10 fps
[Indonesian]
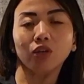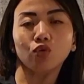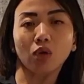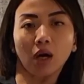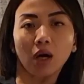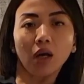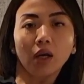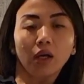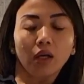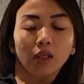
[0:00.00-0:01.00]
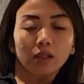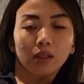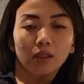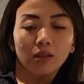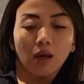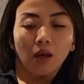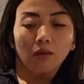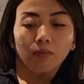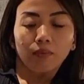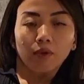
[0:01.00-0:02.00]
juga jadi saat
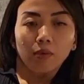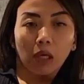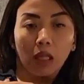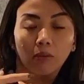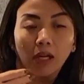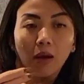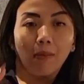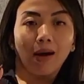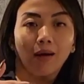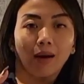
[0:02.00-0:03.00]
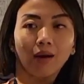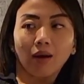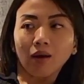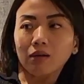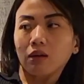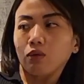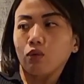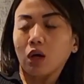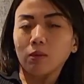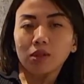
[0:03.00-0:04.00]
ngeliat mereka makan enak di
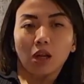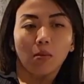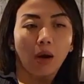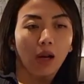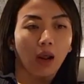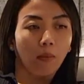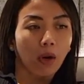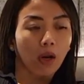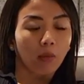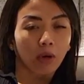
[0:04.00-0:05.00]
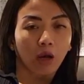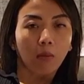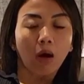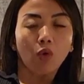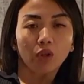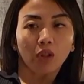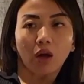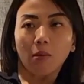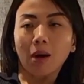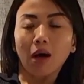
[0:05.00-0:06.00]
luar misalnya makan apa yang mereka mau kita
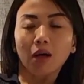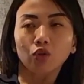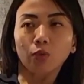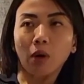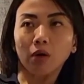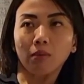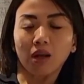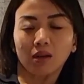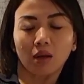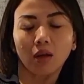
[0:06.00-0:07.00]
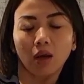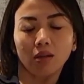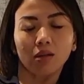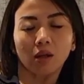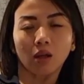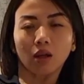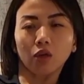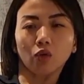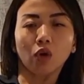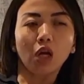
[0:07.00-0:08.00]
nggak makan tuh rasanya kayak kesel
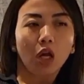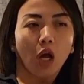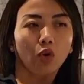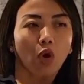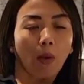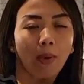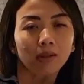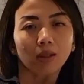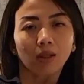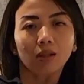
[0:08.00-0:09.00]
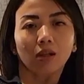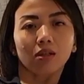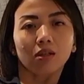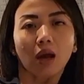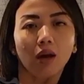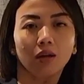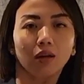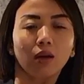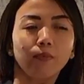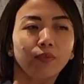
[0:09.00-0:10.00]
gitu aduh kapan sih ini selesai jadi